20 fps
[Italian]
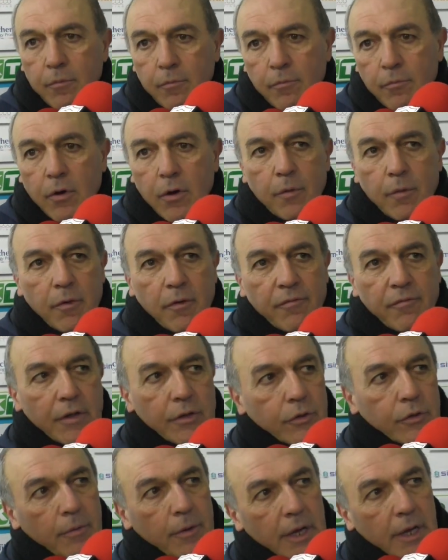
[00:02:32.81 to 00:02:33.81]
Però l'abbiamo
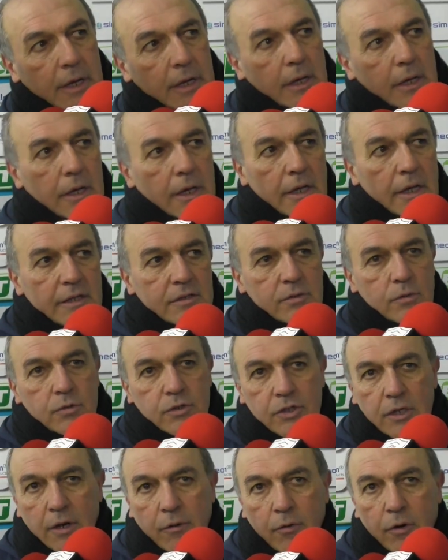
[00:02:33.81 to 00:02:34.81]
fatto bene e adesso
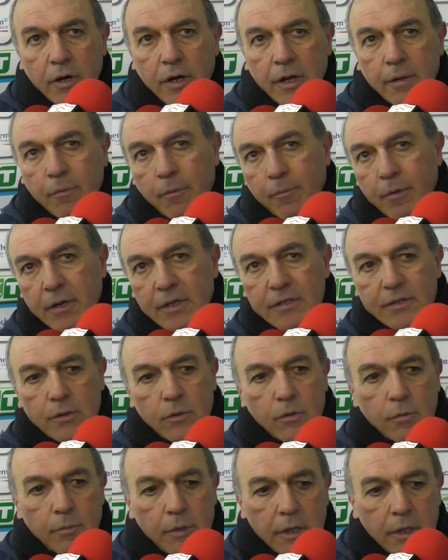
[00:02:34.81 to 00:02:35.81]
ci lavoreremo perché
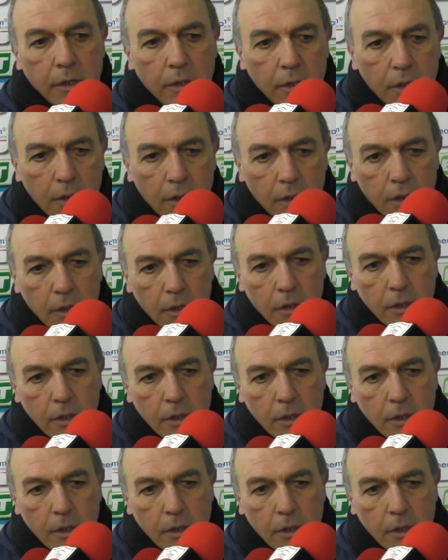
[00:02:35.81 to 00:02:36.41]
secondo me